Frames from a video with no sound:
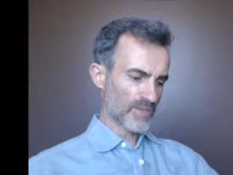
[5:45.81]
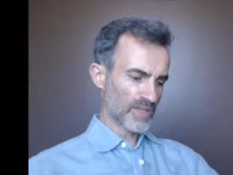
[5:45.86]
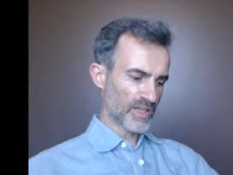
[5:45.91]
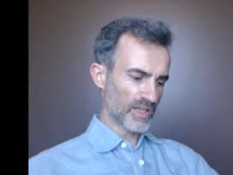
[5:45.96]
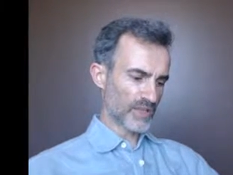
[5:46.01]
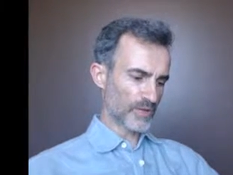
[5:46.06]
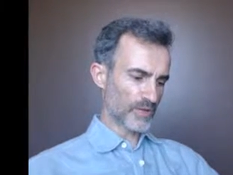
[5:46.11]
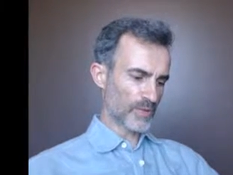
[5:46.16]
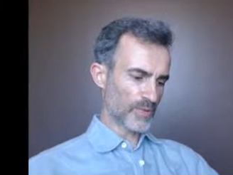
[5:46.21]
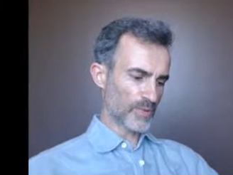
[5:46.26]

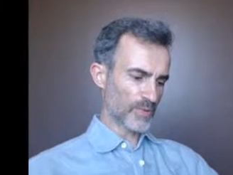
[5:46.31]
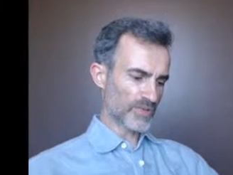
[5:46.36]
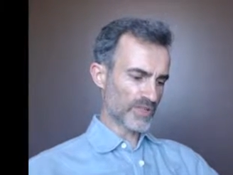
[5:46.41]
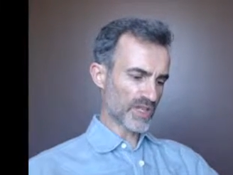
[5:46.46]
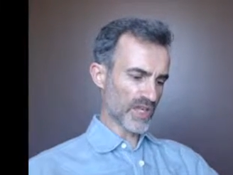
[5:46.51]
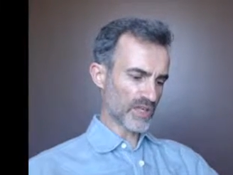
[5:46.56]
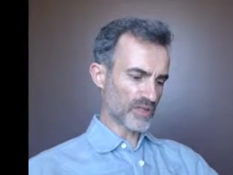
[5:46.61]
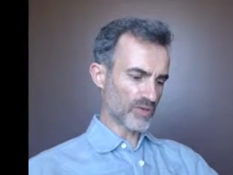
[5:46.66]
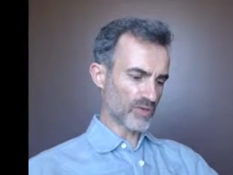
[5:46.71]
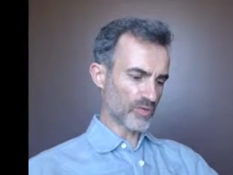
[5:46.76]
qu'il ne
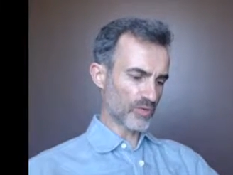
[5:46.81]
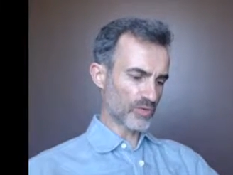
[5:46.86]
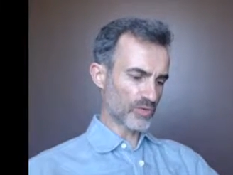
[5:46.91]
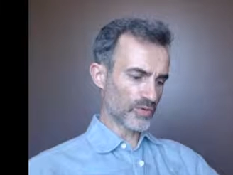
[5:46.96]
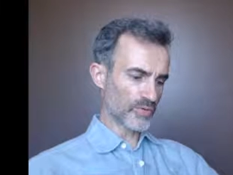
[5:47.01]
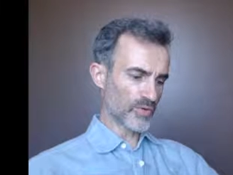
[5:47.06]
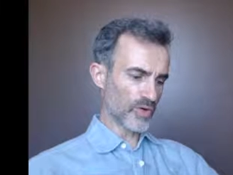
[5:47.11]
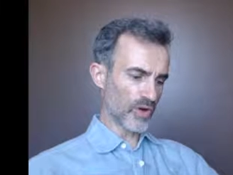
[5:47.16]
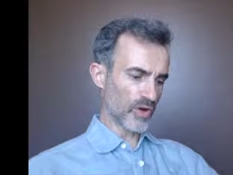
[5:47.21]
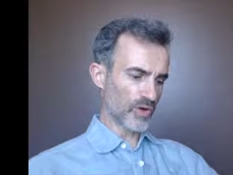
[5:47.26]
possède au
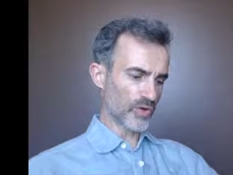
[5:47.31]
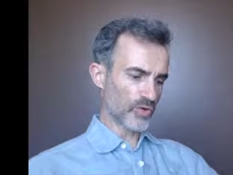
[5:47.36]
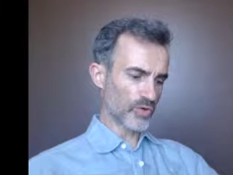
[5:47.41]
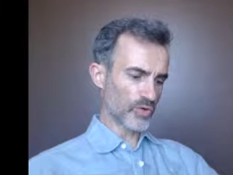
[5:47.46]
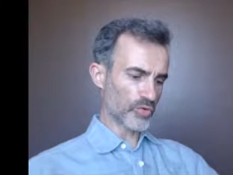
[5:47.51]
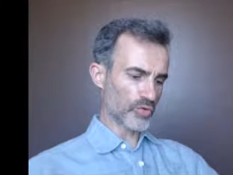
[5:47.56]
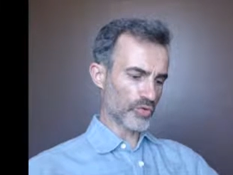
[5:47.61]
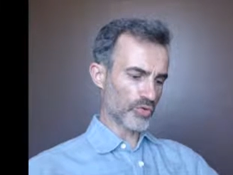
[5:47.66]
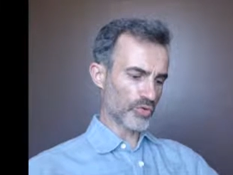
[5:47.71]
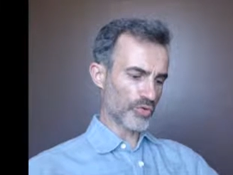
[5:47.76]
demeurant
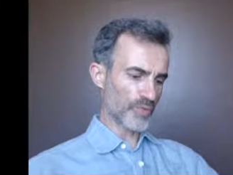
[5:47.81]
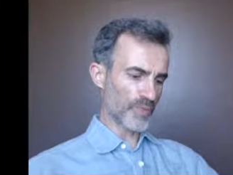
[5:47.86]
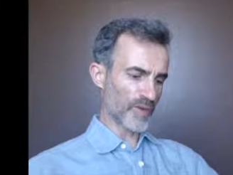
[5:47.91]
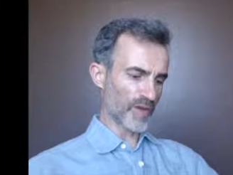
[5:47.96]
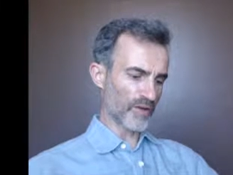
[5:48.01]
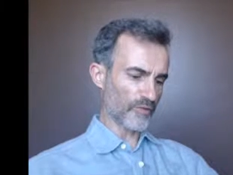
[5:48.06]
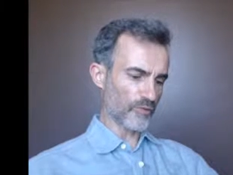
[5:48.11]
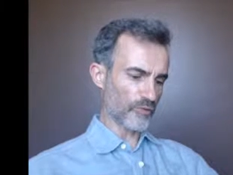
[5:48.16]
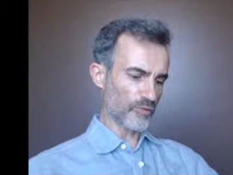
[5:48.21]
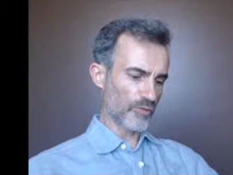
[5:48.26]
que du
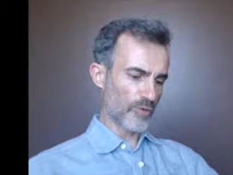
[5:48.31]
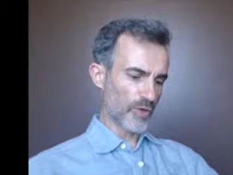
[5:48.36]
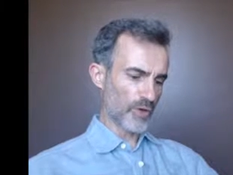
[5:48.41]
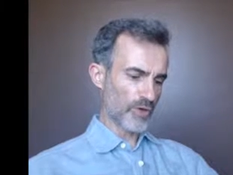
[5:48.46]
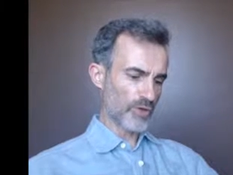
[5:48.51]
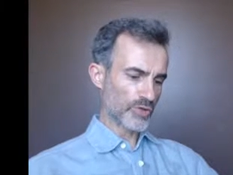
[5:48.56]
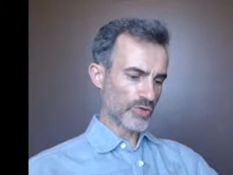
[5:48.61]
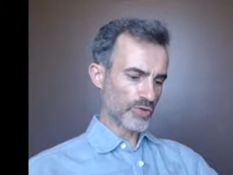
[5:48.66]
superflu,